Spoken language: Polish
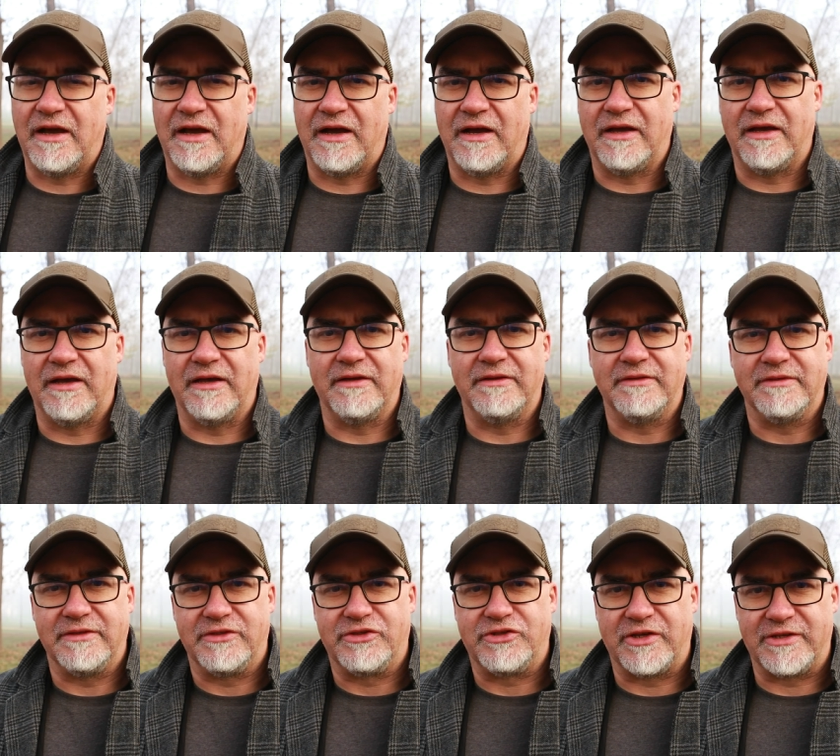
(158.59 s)
a
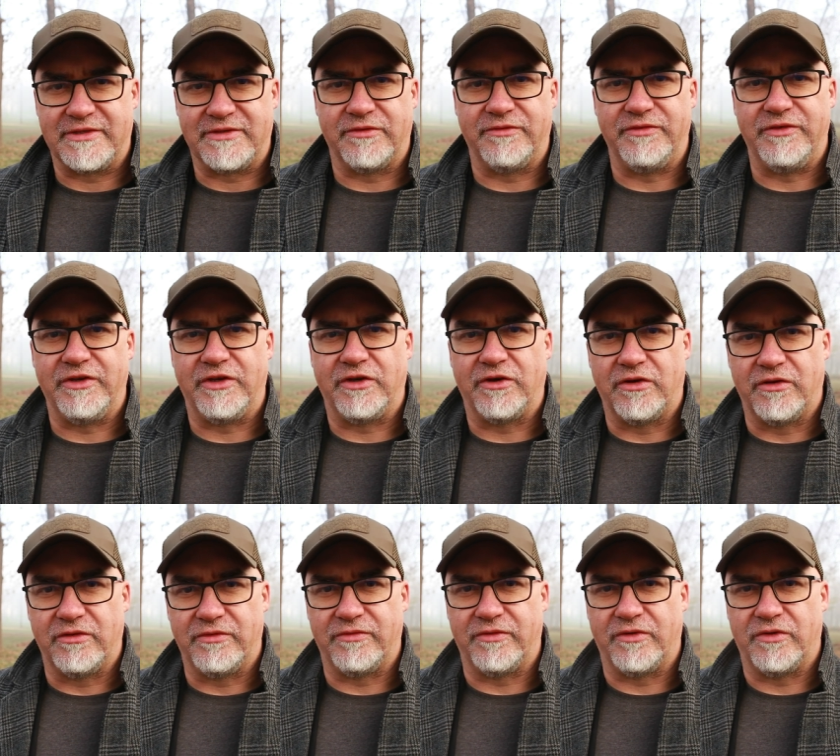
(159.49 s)

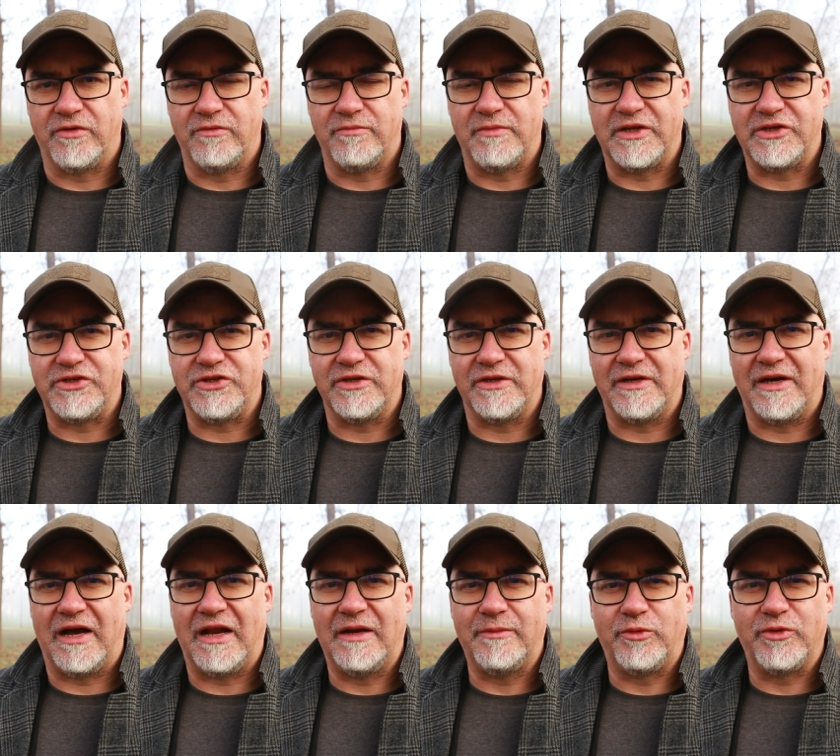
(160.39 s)
czasownikowo macie
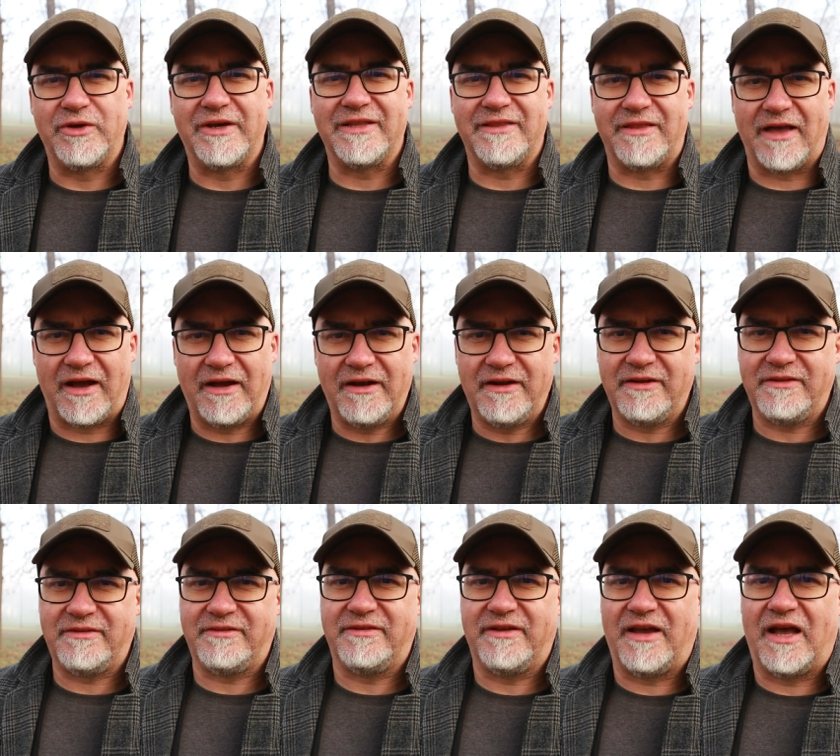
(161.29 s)
albo
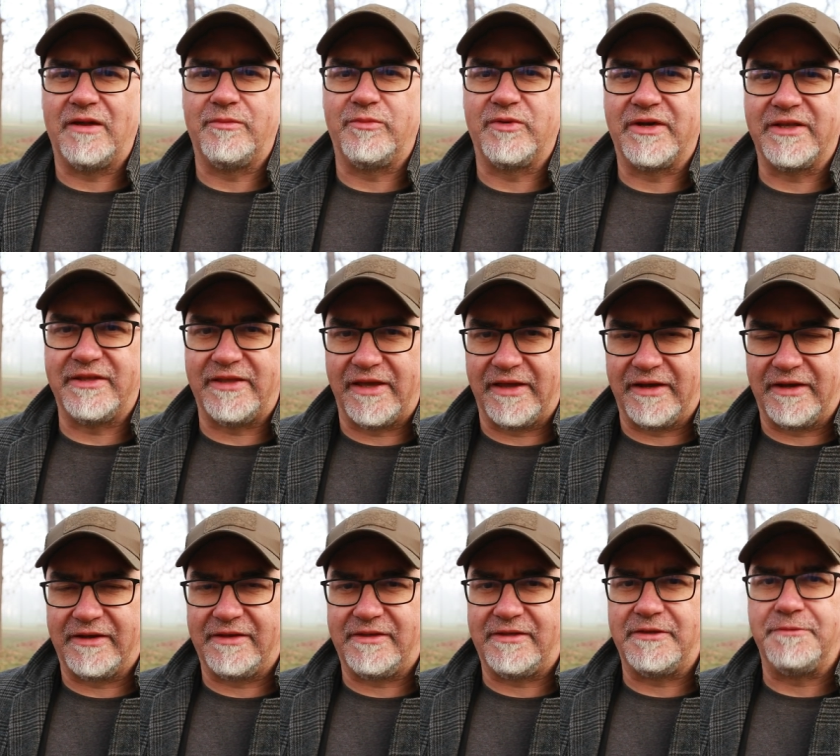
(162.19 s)
gedacht, albo
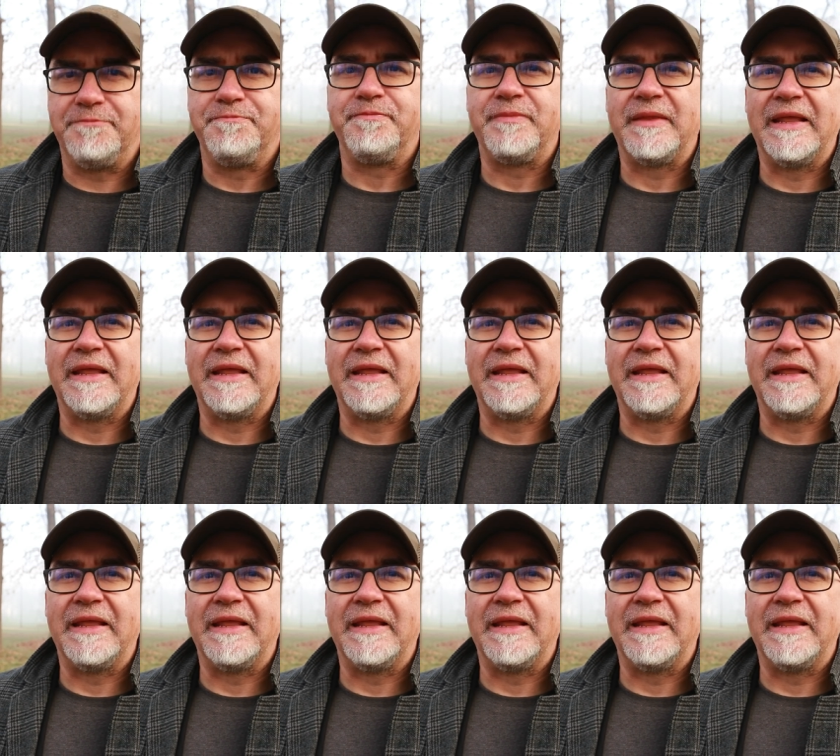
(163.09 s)
gedenkt.